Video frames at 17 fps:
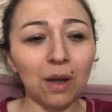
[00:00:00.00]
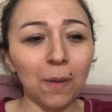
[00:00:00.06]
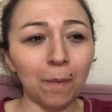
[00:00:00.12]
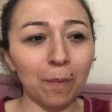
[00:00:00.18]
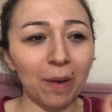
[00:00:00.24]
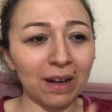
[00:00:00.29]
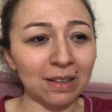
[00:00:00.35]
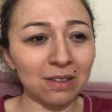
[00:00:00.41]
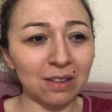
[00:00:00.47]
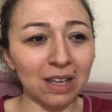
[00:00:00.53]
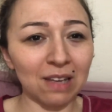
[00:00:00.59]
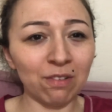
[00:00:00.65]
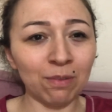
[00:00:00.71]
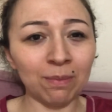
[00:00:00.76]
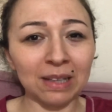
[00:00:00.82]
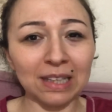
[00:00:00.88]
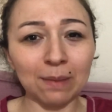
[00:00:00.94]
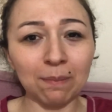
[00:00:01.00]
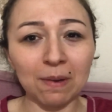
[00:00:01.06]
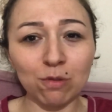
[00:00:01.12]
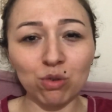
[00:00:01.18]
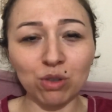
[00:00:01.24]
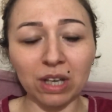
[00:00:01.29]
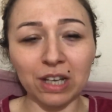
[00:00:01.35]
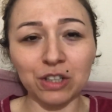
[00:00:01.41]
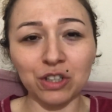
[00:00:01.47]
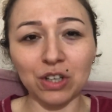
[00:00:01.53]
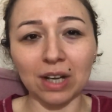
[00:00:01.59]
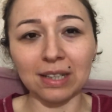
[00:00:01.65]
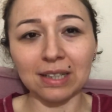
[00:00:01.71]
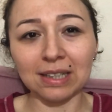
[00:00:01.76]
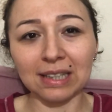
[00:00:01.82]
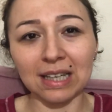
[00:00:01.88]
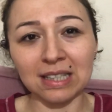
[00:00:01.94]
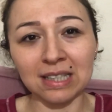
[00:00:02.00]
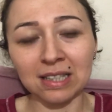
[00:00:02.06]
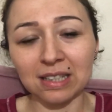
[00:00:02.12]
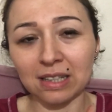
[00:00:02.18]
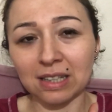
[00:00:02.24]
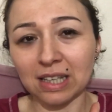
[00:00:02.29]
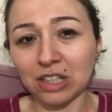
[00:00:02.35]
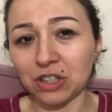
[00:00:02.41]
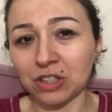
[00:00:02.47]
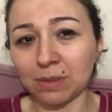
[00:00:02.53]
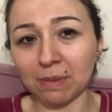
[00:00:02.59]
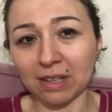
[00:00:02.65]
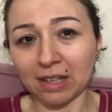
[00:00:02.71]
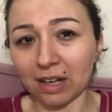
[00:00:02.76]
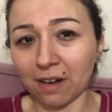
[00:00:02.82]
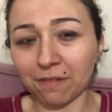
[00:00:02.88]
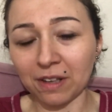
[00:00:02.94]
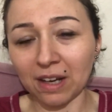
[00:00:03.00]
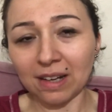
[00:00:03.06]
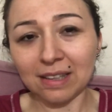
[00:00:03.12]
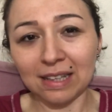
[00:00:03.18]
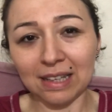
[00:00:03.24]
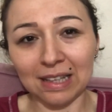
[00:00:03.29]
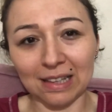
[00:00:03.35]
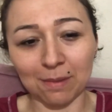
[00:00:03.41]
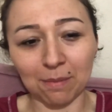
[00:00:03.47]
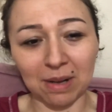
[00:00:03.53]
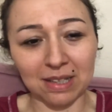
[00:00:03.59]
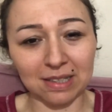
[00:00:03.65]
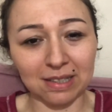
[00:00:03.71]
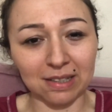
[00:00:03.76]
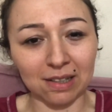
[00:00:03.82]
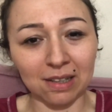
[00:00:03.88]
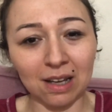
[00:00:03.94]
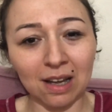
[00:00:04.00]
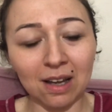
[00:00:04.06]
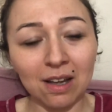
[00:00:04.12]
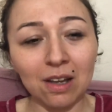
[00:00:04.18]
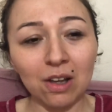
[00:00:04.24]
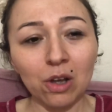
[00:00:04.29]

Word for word: ben evimdeki mevcut eşyaları kesinlikle değiştirme taraftarı değildim aslında.